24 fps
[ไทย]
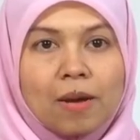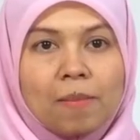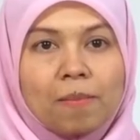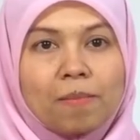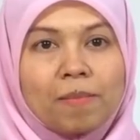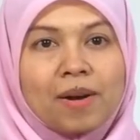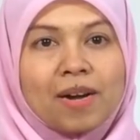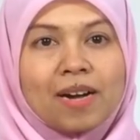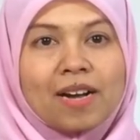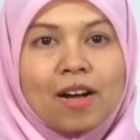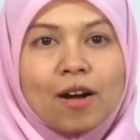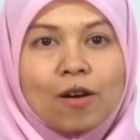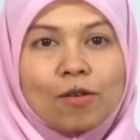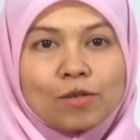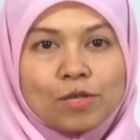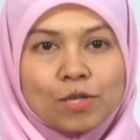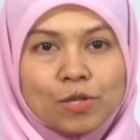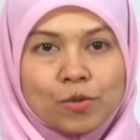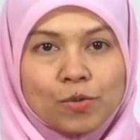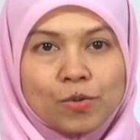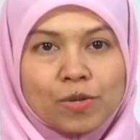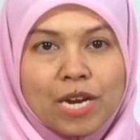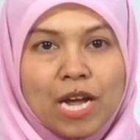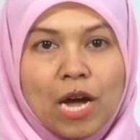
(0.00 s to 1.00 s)
เมื่อเข้า
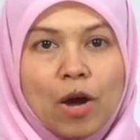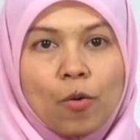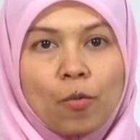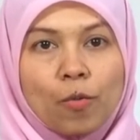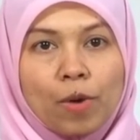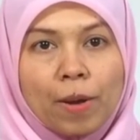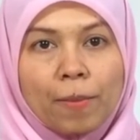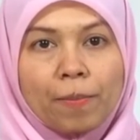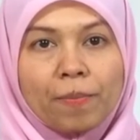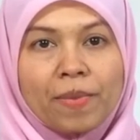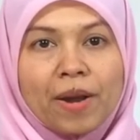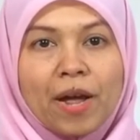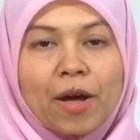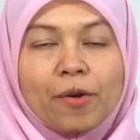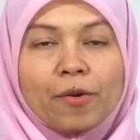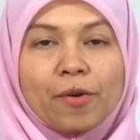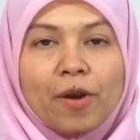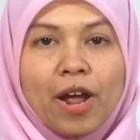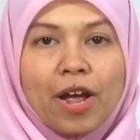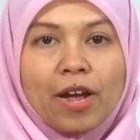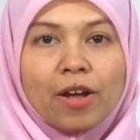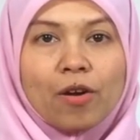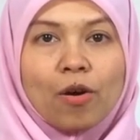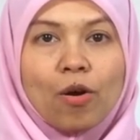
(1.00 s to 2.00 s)
สู่หน้าเว็บหน้า
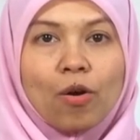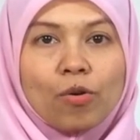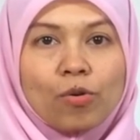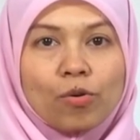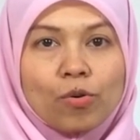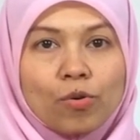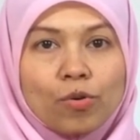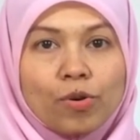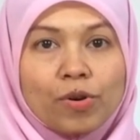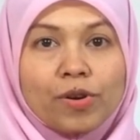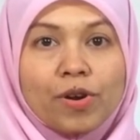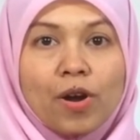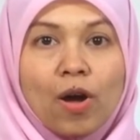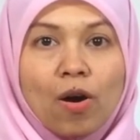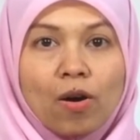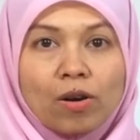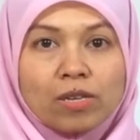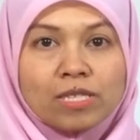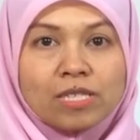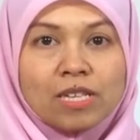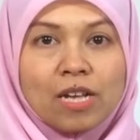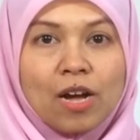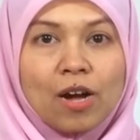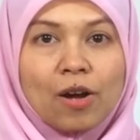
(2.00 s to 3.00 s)
แรกของ Google
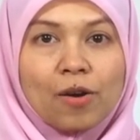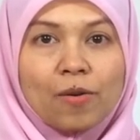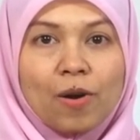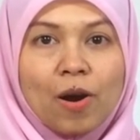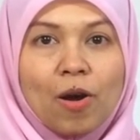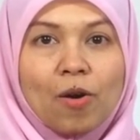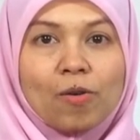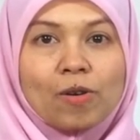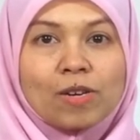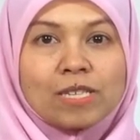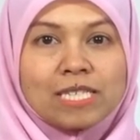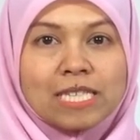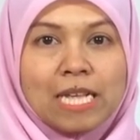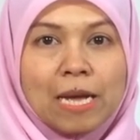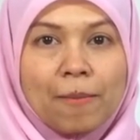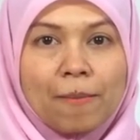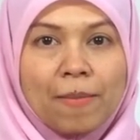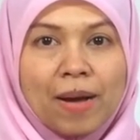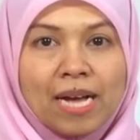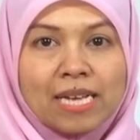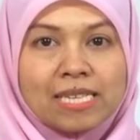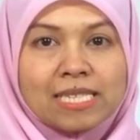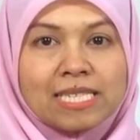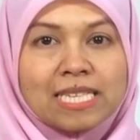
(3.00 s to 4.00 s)
Docs เราก็สา
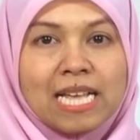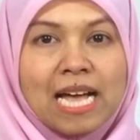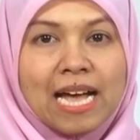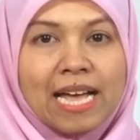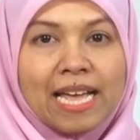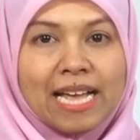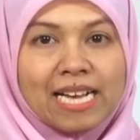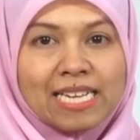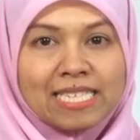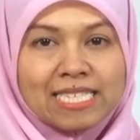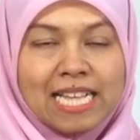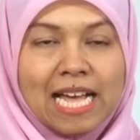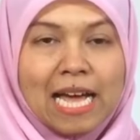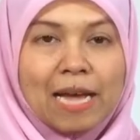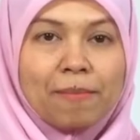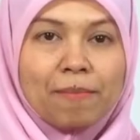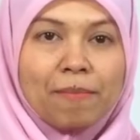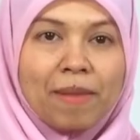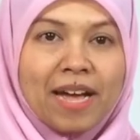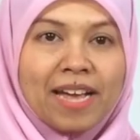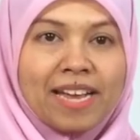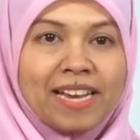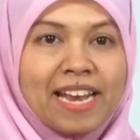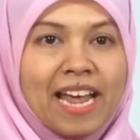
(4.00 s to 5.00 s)
มารถสร้างเอกสาร
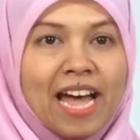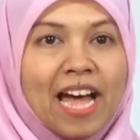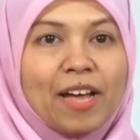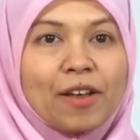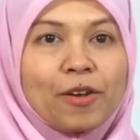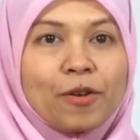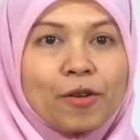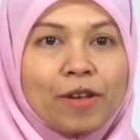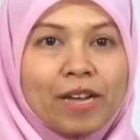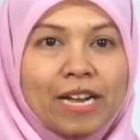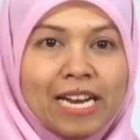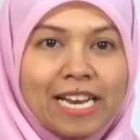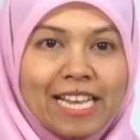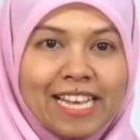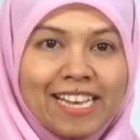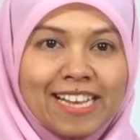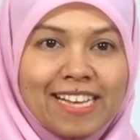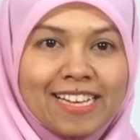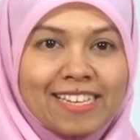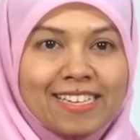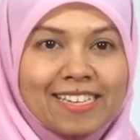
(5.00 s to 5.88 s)
ใหม่ได้โดยคลิก